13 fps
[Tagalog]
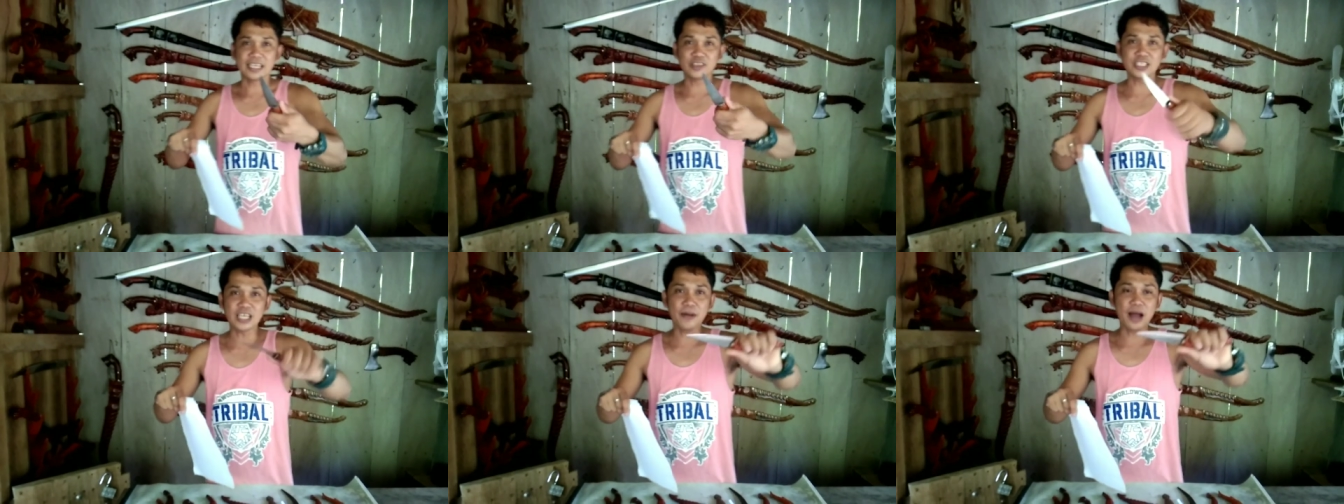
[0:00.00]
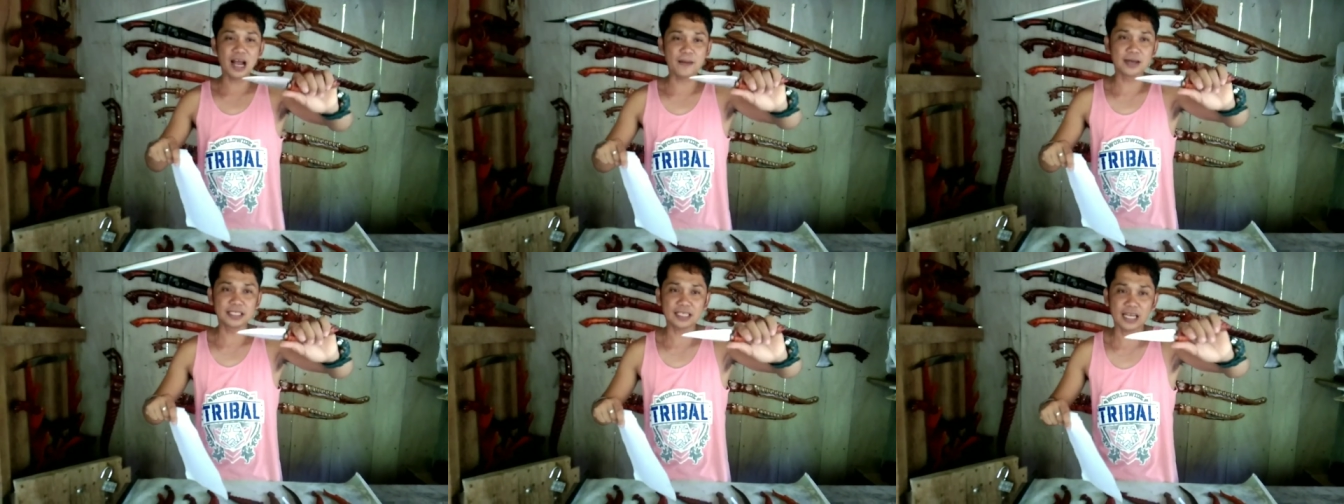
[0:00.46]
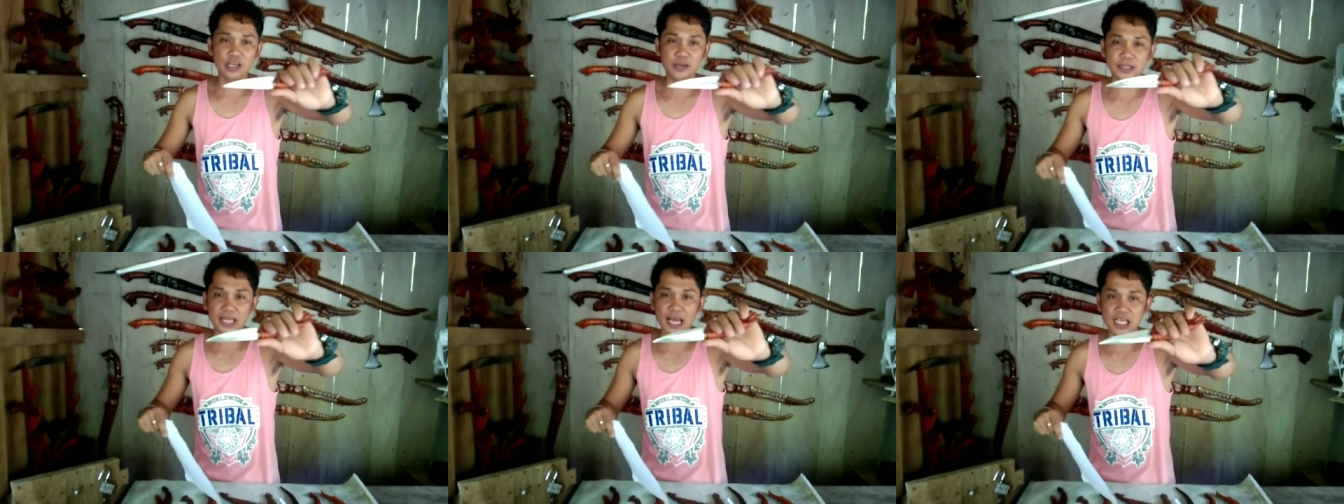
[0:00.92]
Ito siya mga kamaster,
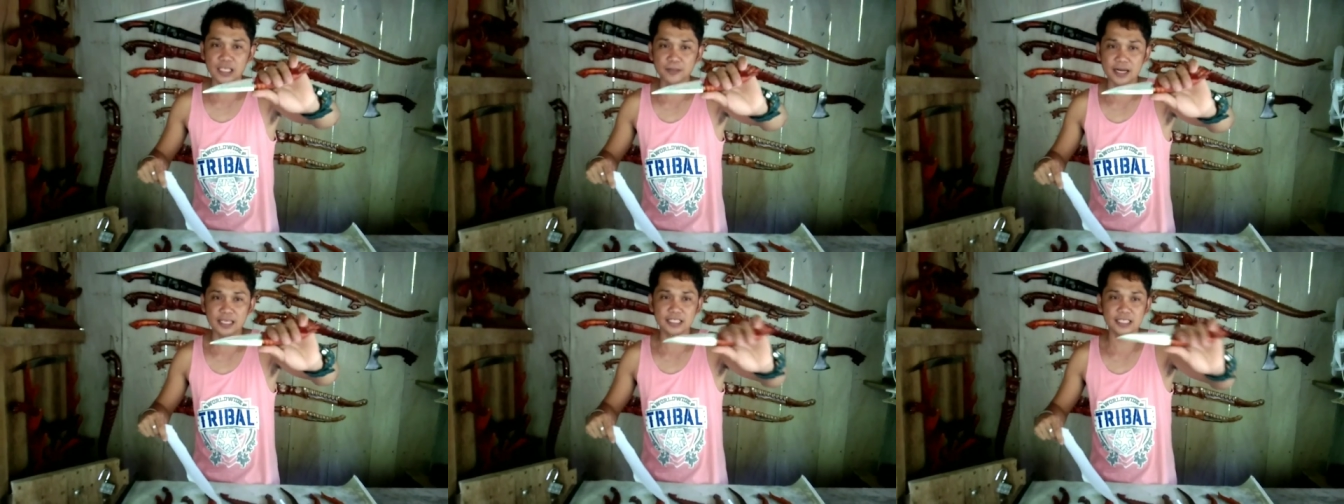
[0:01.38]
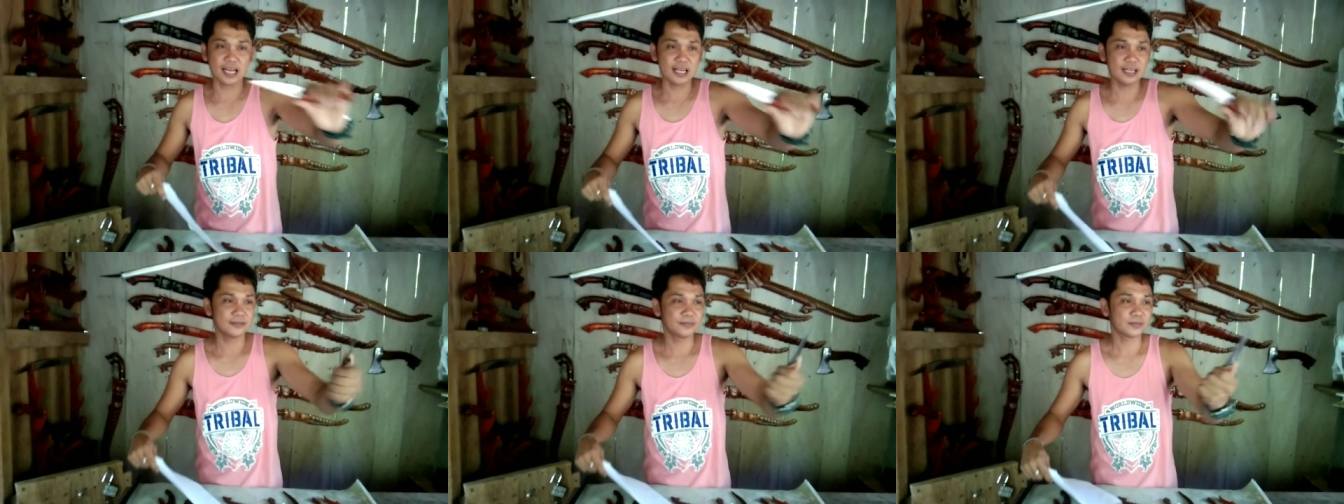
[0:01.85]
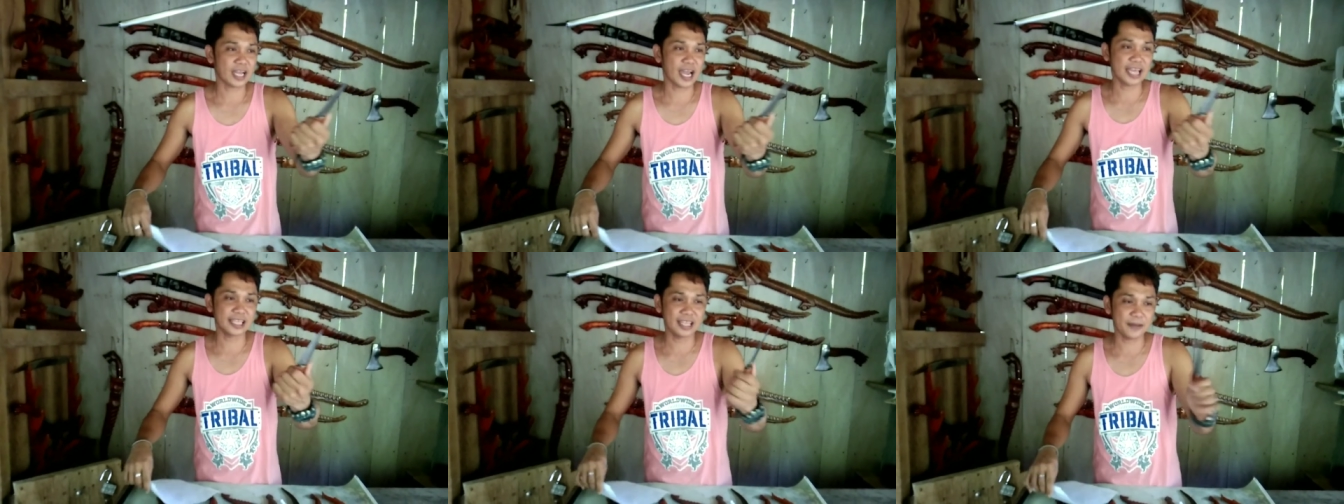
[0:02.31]
ayun matalas pa rin siya.
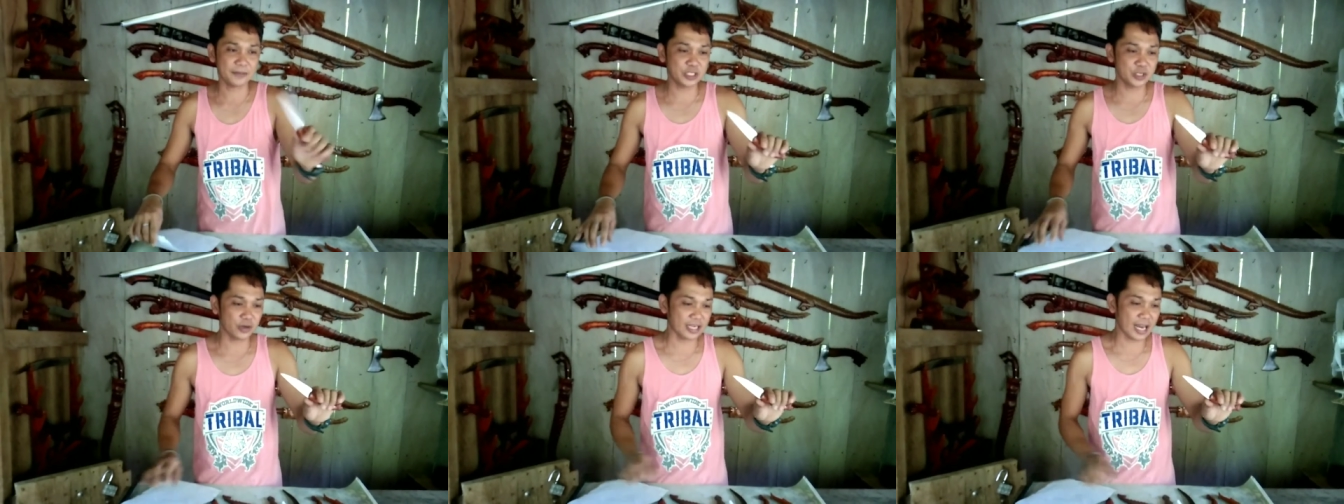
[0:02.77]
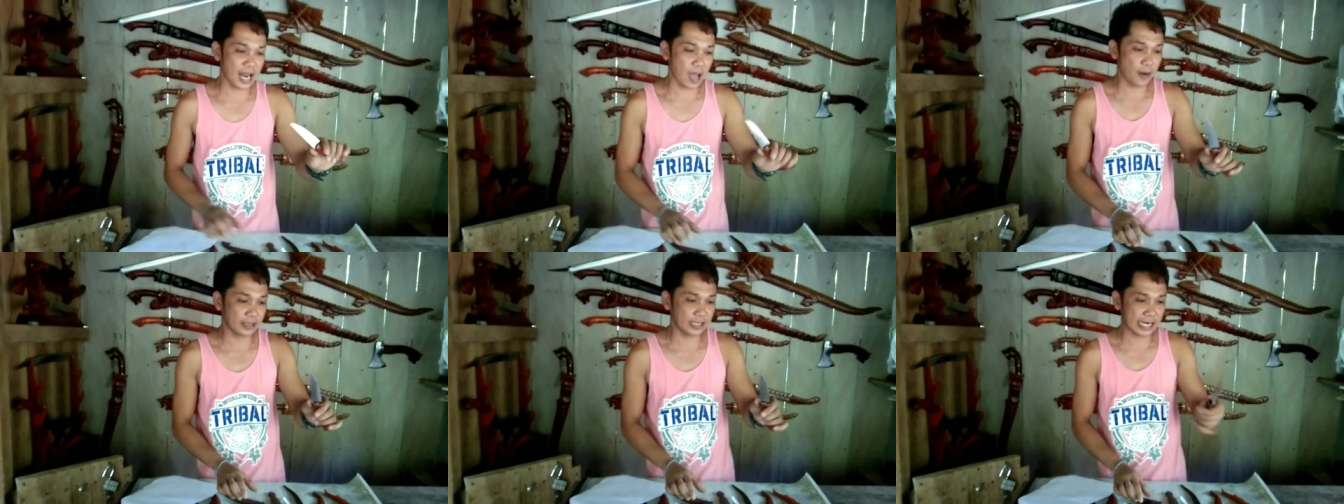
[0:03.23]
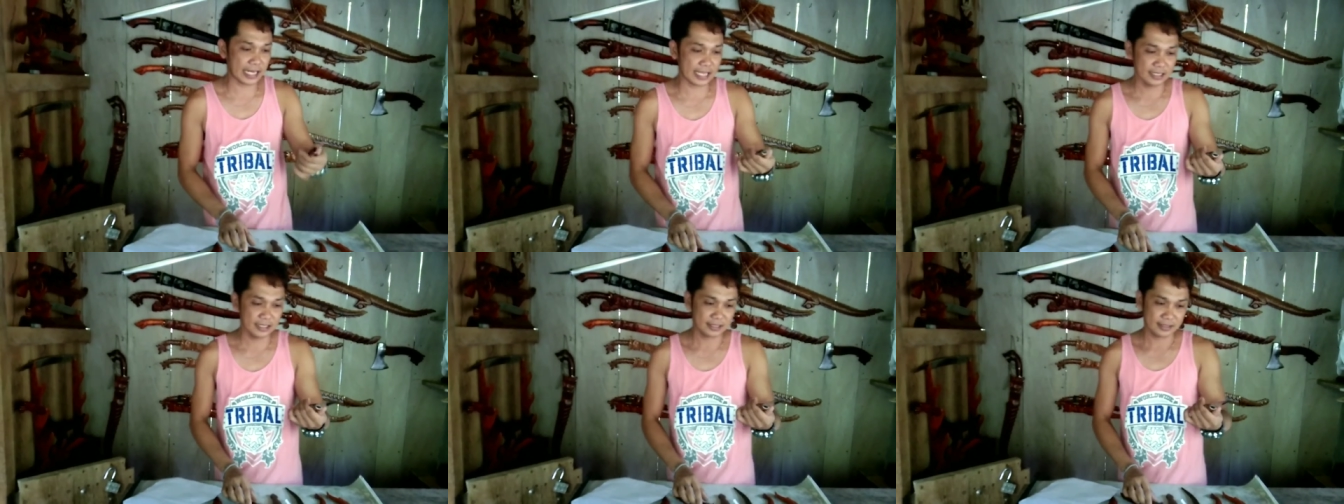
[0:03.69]
Kahit na medyo kinalawang na
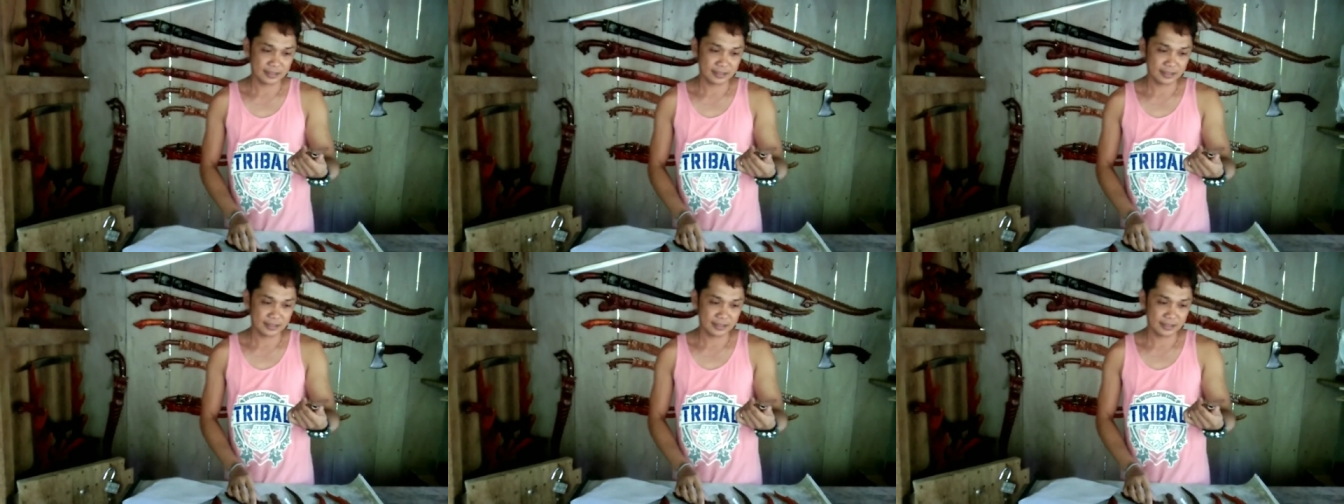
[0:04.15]
rin.